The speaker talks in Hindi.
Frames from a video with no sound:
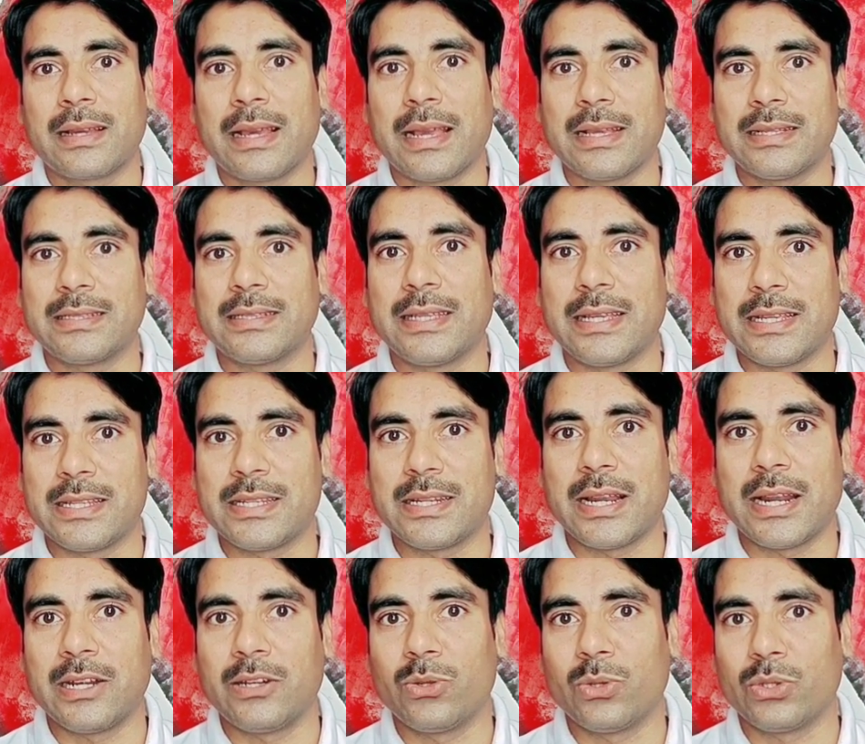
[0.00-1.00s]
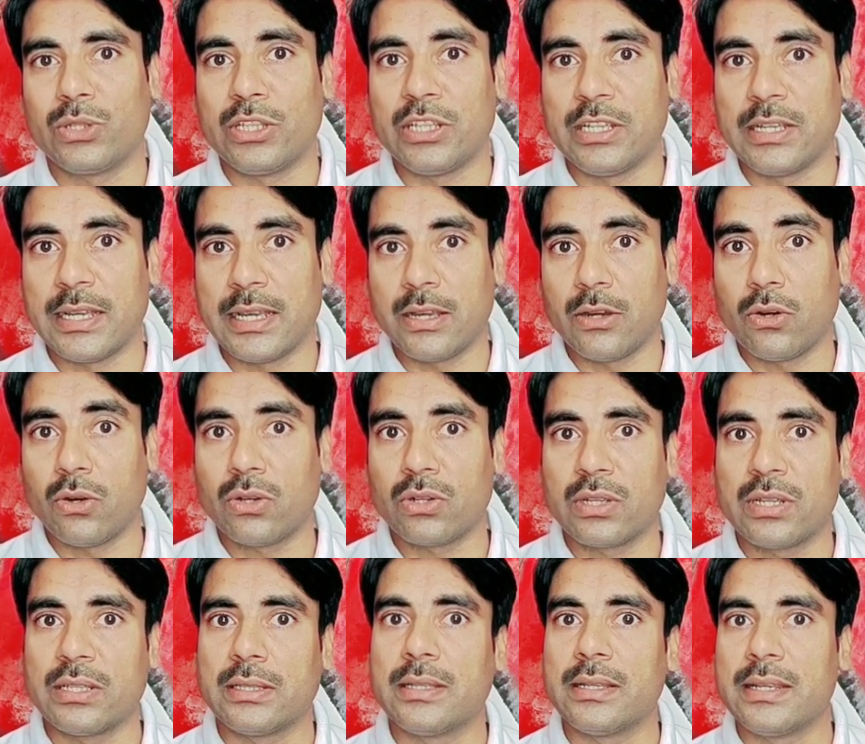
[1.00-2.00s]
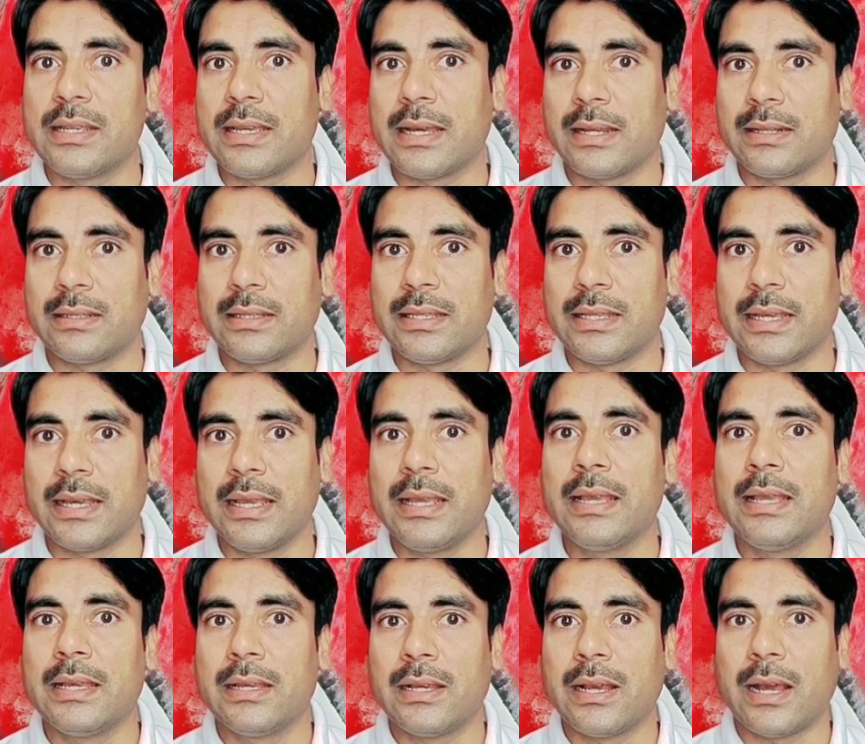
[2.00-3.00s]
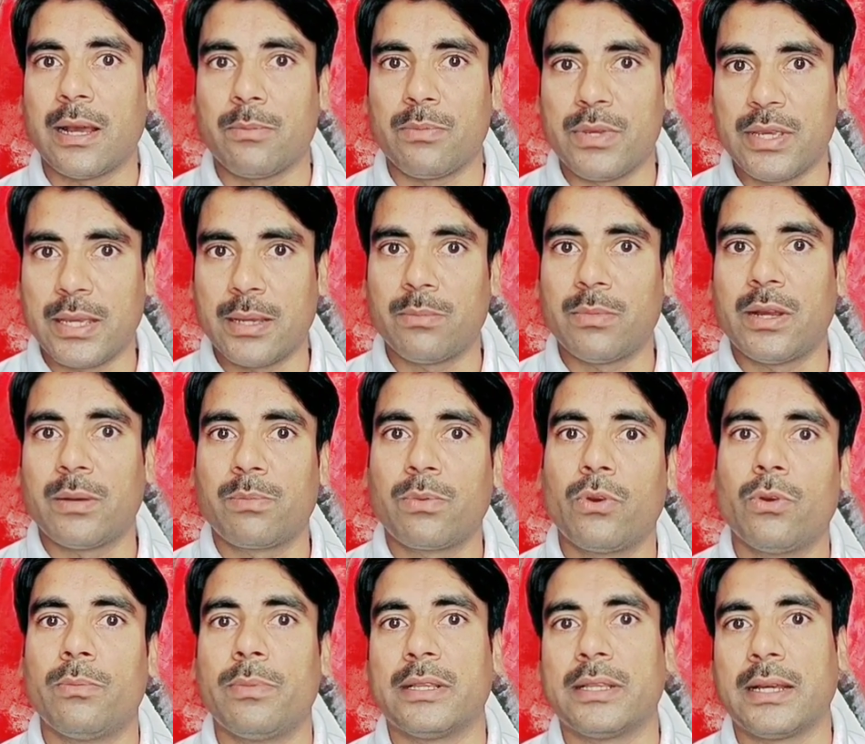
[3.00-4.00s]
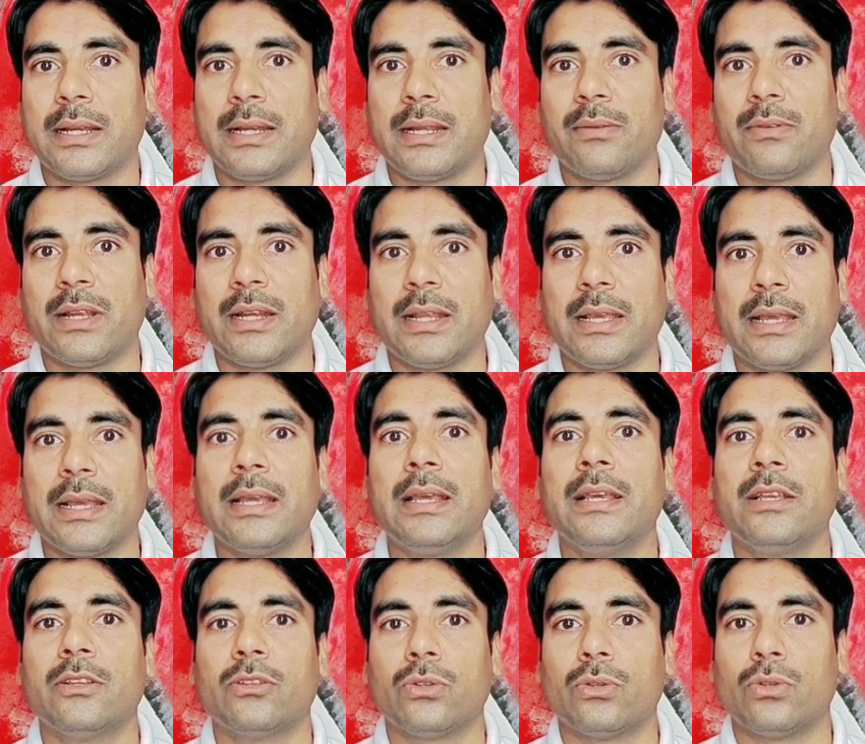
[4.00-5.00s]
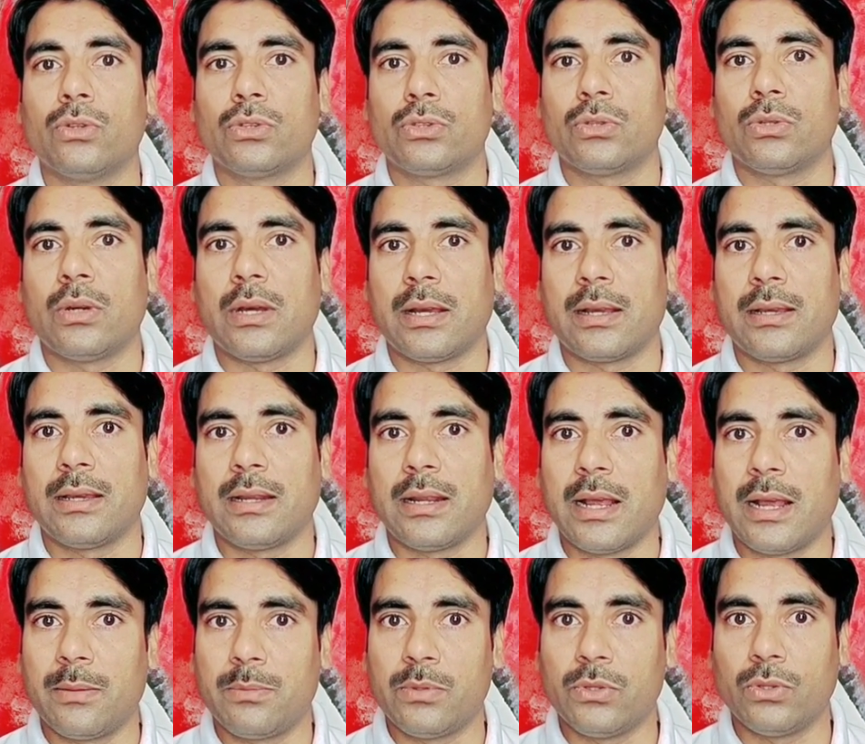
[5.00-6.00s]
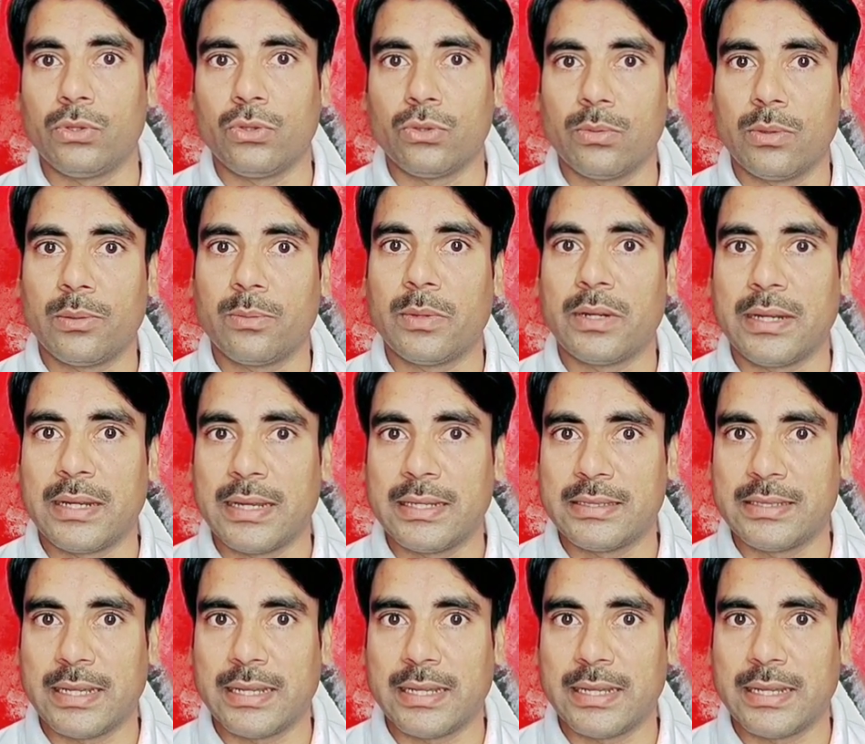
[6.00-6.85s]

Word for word: कैसे स्टार्ट होती है और कितनी आती है अभी हम आपको बताने वाले हैं तो दोस्तों अगर आप यूट्यूबर बनना